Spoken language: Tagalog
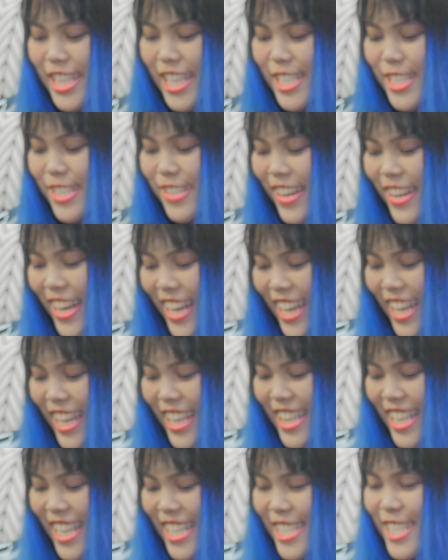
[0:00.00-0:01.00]
This
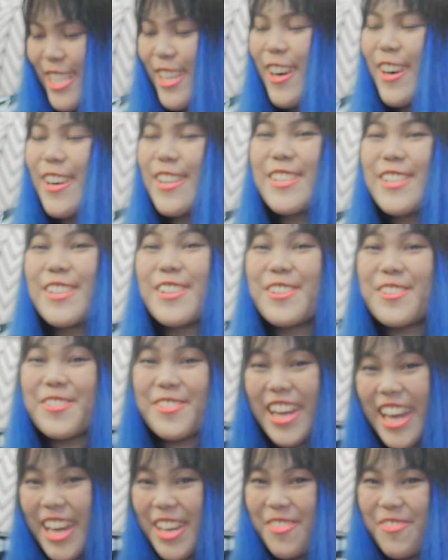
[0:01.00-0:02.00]
one is called
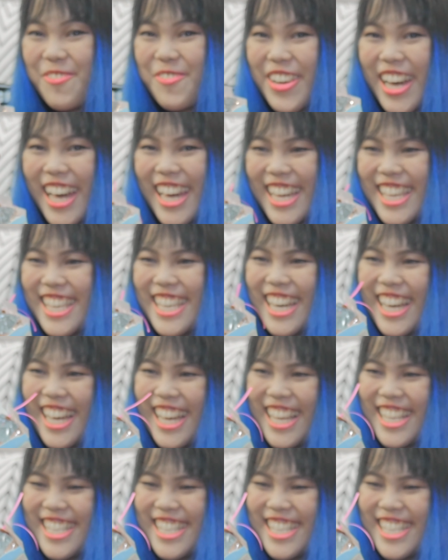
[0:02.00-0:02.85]
Grape. Ayan!